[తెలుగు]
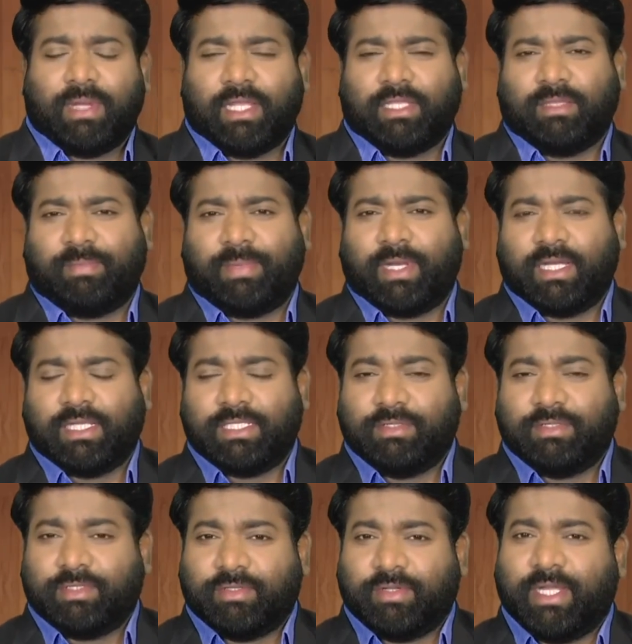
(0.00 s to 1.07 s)
లేకపోతే పిల్లల
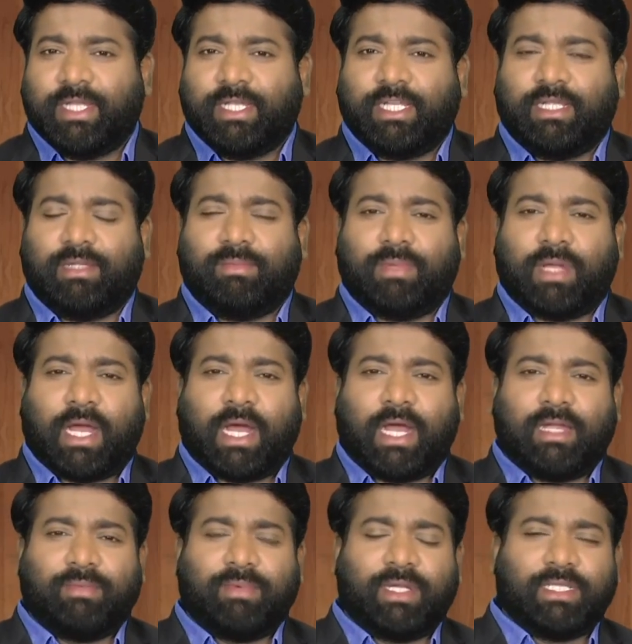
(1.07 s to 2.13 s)
జీవితం ఏంటి
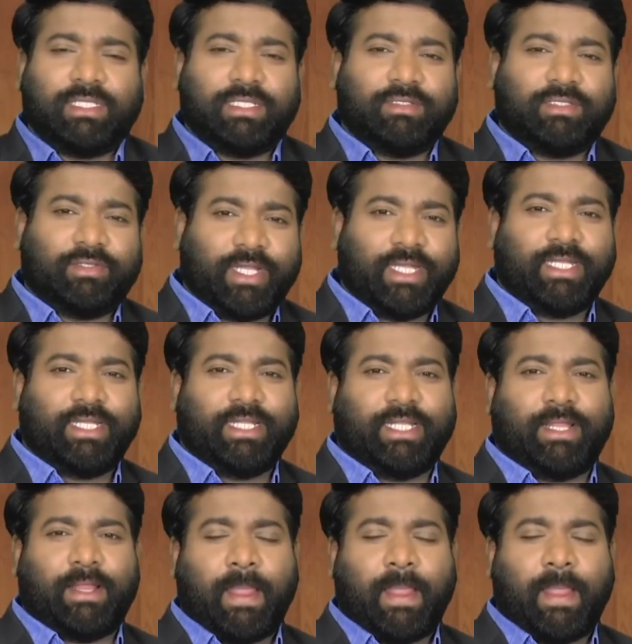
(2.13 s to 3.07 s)
ఆడబిడ్డ జీవితం ఏంటి